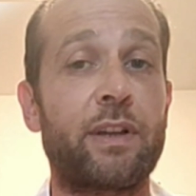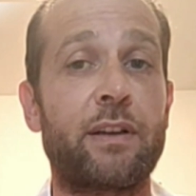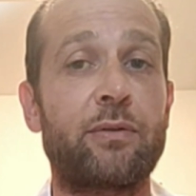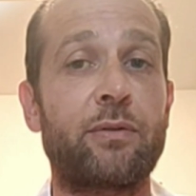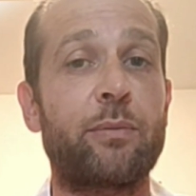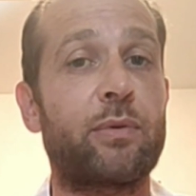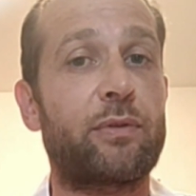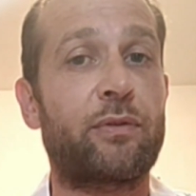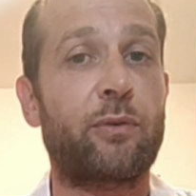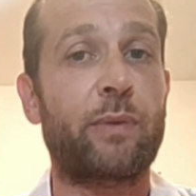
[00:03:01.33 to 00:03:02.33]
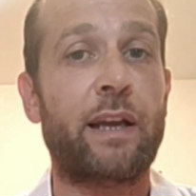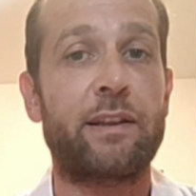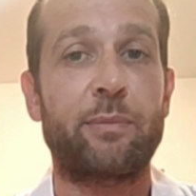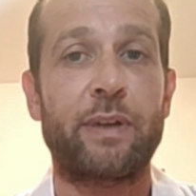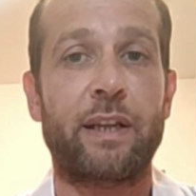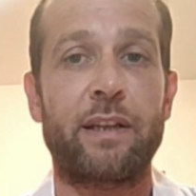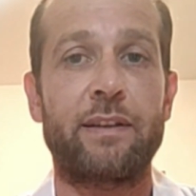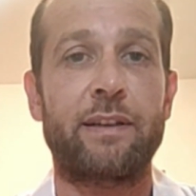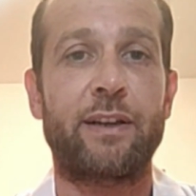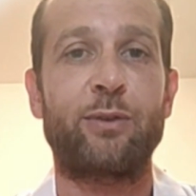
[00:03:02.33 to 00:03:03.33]
degli allenatori molto formati perché
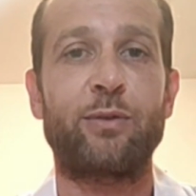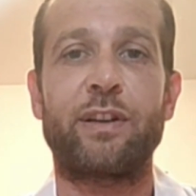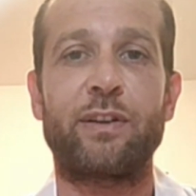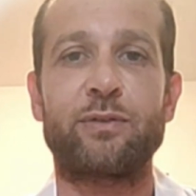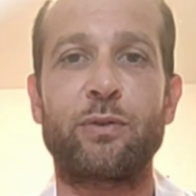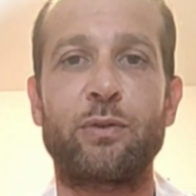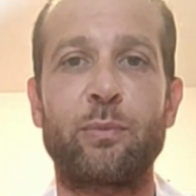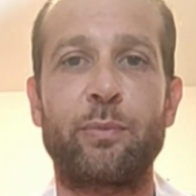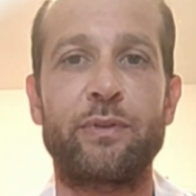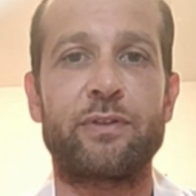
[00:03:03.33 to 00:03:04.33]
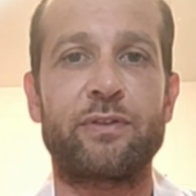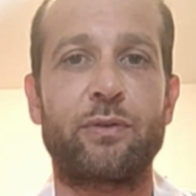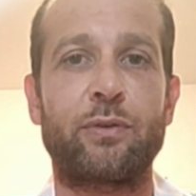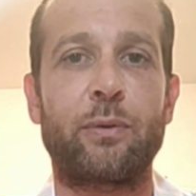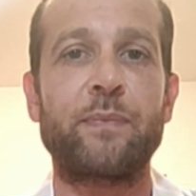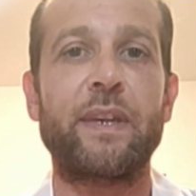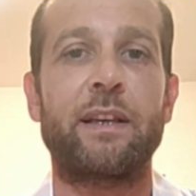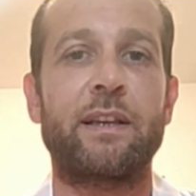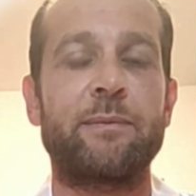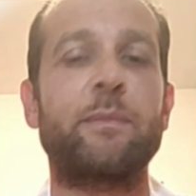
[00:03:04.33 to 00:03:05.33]
all'interno del nostro gruppo ci sono
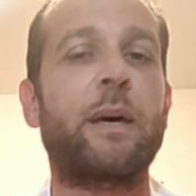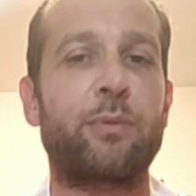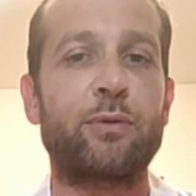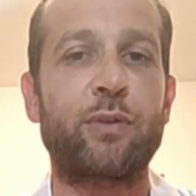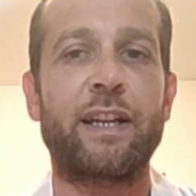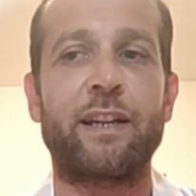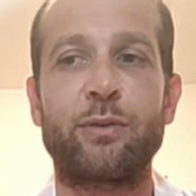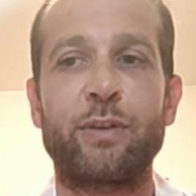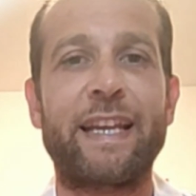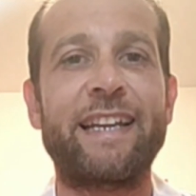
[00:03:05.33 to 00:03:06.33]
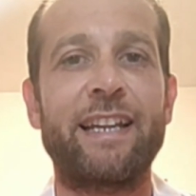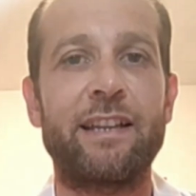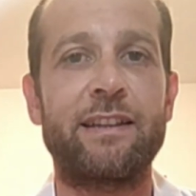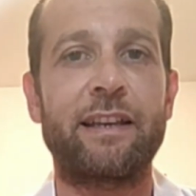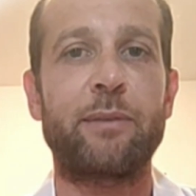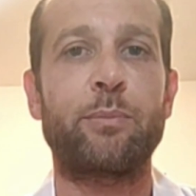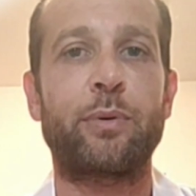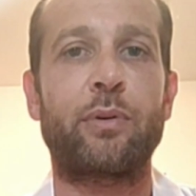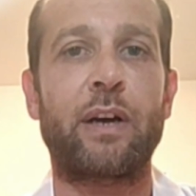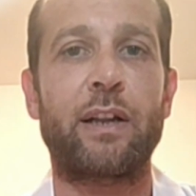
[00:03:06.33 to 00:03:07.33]
mh, appunto allenatori che nel
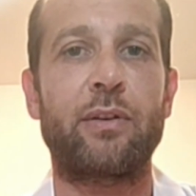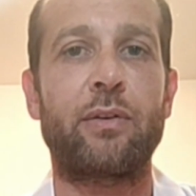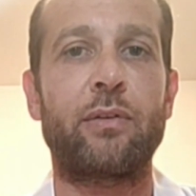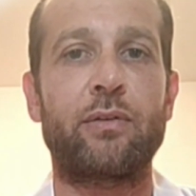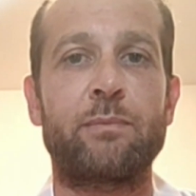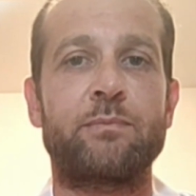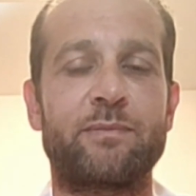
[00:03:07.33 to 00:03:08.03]
tempo hanno,